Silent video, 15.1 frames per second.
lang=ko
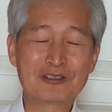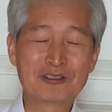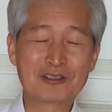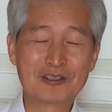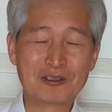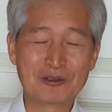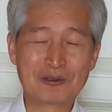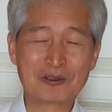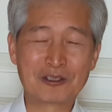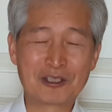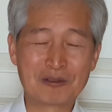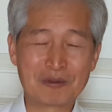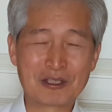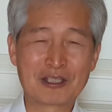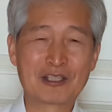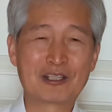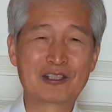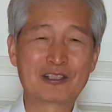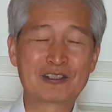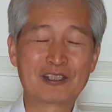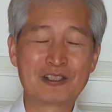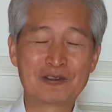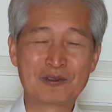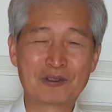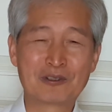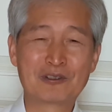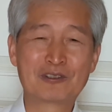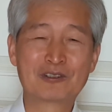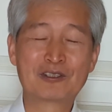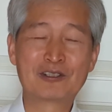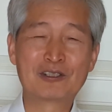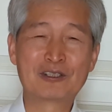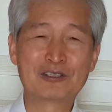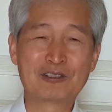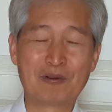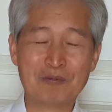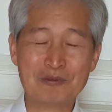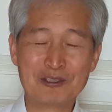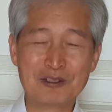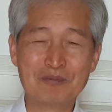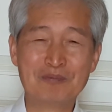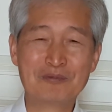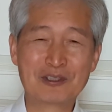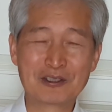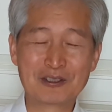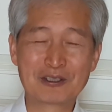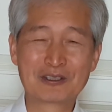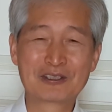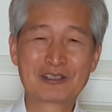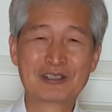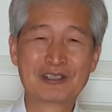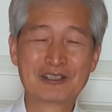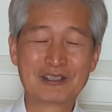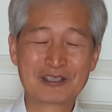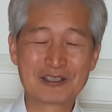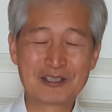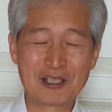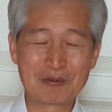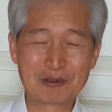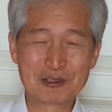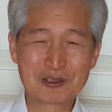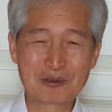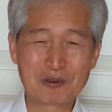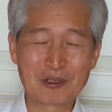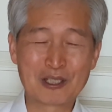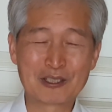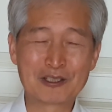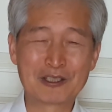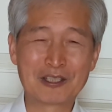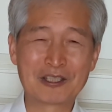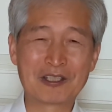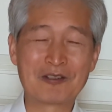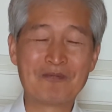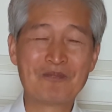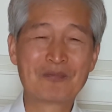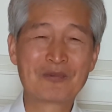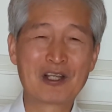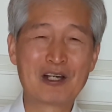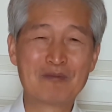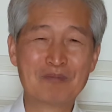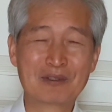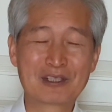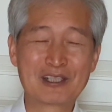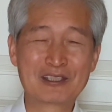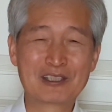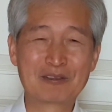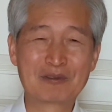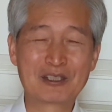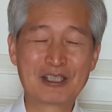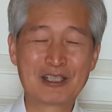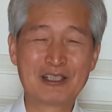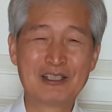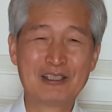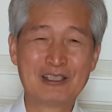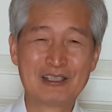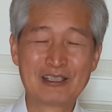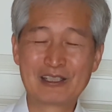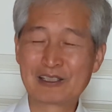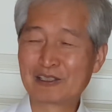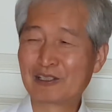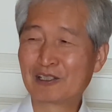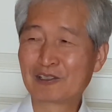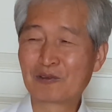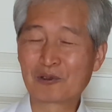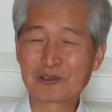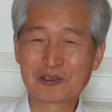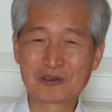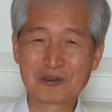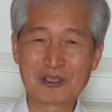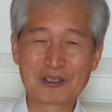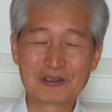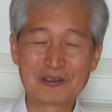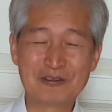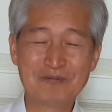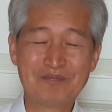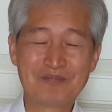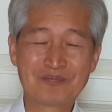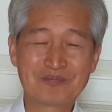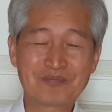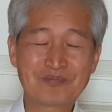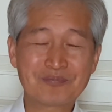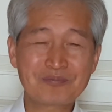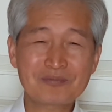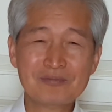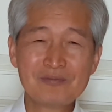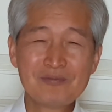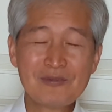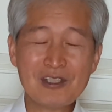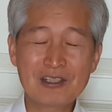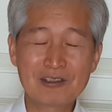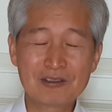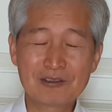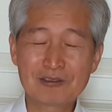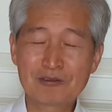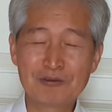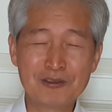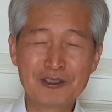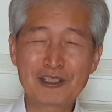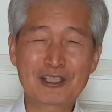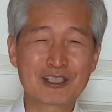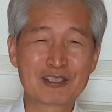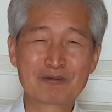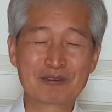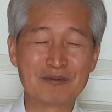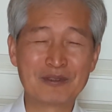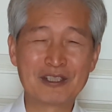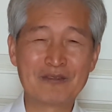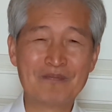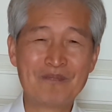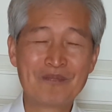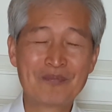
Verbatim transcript: 기도 예배 찬송 어, 점심 저녁 세 번씩 꼭 하는데 한 번 할 때마다 열 곡 정도 하거든요. 순식간에 부릅니다.